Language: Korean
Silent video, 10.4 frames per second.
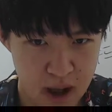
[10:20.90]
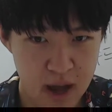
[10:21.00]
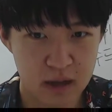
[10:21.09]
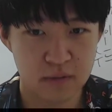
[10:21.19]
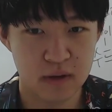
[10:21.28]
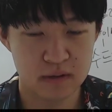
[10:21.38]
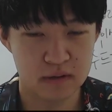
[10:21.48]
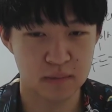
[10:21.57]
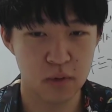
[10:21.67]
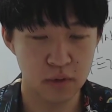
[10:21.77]
하, 기
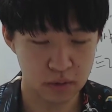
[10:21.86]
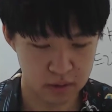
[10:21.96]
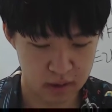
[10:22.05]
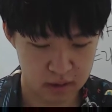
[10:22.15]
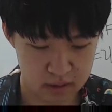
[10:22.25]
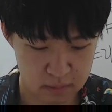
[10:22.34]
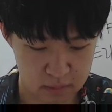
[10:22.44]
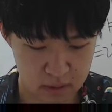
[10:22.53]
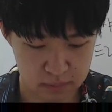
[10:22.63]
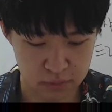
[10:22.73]
위해서 이제 포교를 하게 됩니다.